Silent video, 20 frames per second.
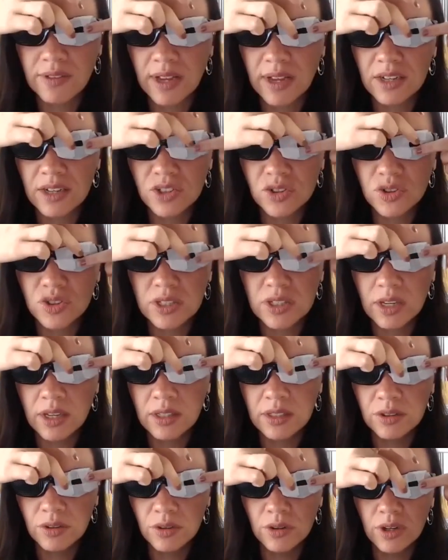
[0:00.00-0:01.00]
vai
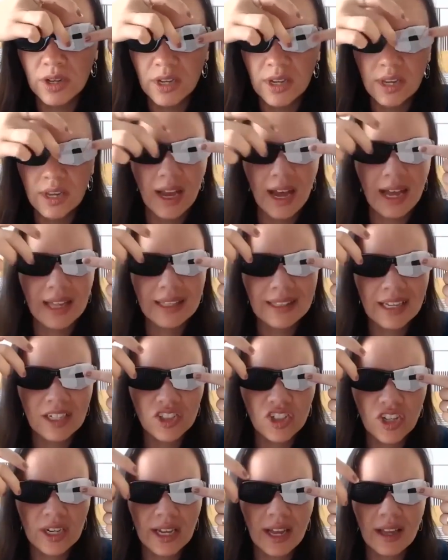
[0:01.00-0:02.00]
ajustando até
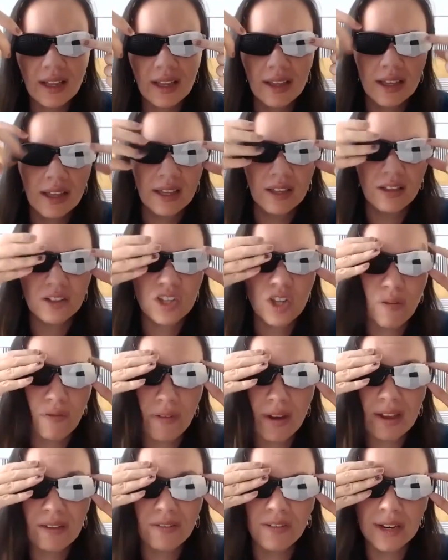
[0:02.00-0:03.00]
chegar, só
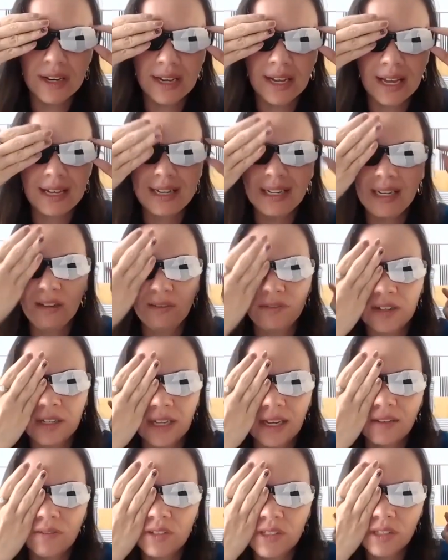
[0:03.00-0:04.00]
vai ficar livre,
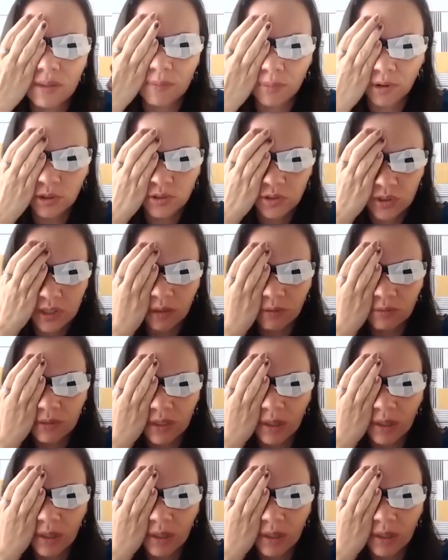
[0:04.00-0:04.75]
e aí você pode usar um